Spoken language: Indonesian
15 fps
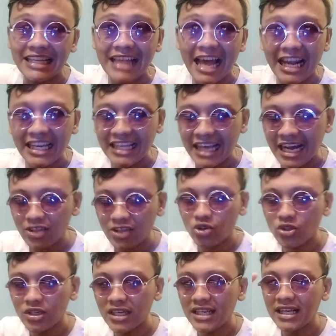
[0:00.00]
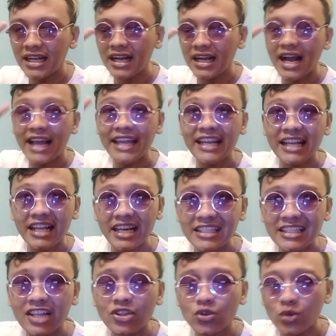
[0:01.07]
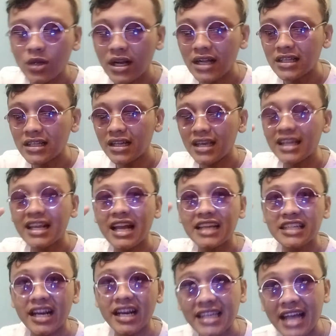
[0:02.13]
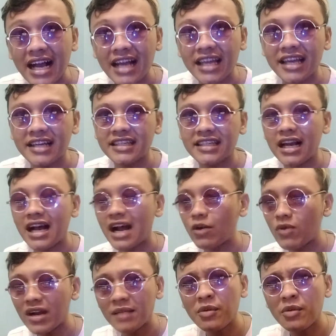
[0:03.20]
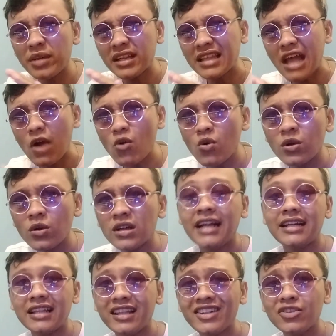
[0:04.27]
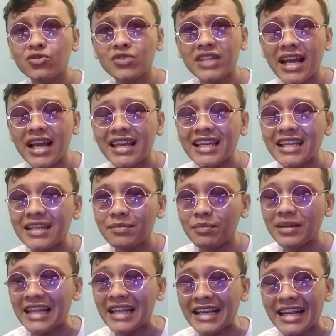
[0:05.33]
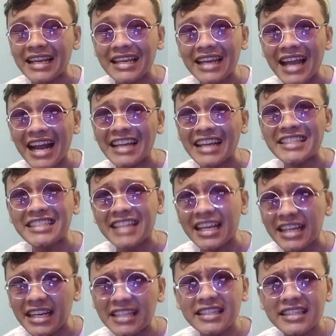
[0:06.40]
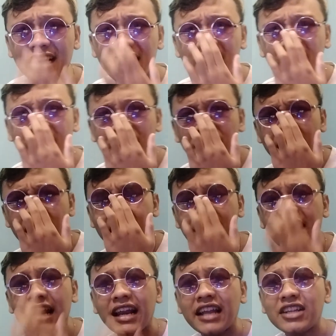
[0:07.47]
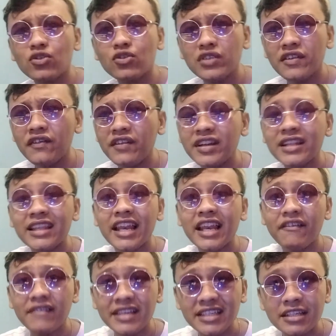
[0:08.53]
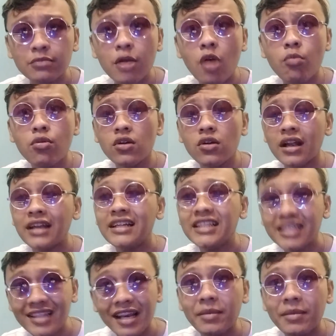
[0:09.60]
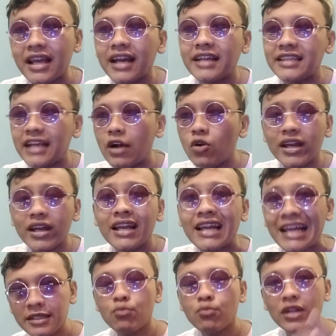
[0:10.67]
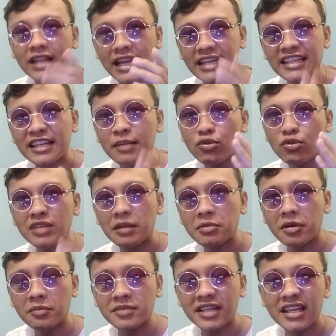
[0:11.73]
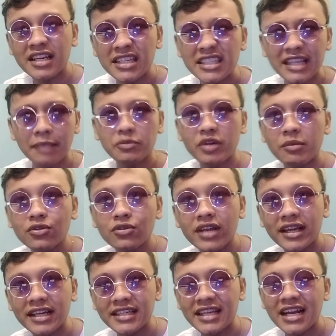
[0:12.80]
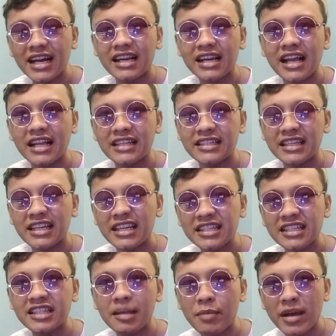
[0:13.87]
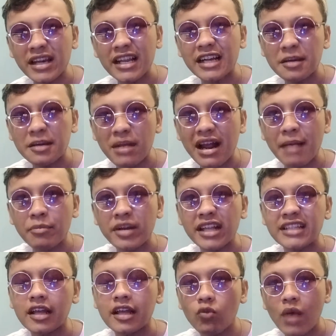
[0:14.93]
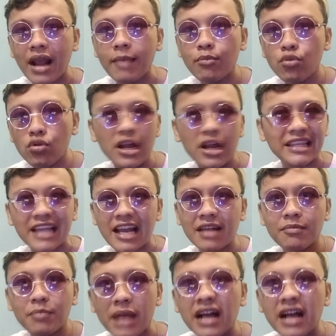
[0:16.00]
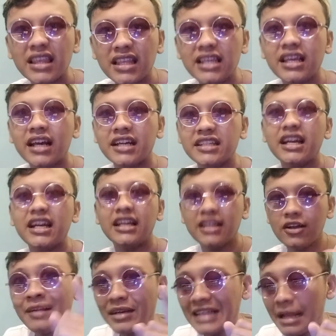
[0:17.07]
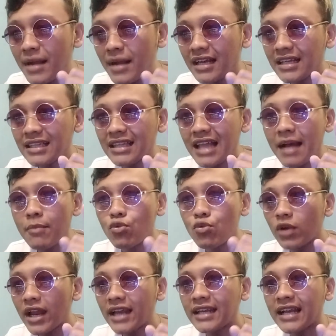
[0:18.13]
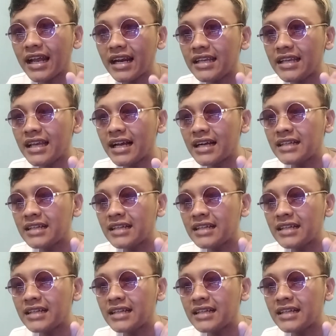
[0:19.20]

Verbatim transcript: Italia, terus Liga Inggris dan juga Liga Serie A ya guys ya. Aku akan memberitahu dan tentunya ini pertandingan ini akan disiarkan secara live dan eksklusif di televisi maupun di streaming ya guys ya. Oke, buat kalian yang belum subscribe channel ini subscribe dulu ya guys ya karena channel ini setiap hari akan mengupdate jadwal bola tanpa henti ya guys ya. Pertama kita mulai dari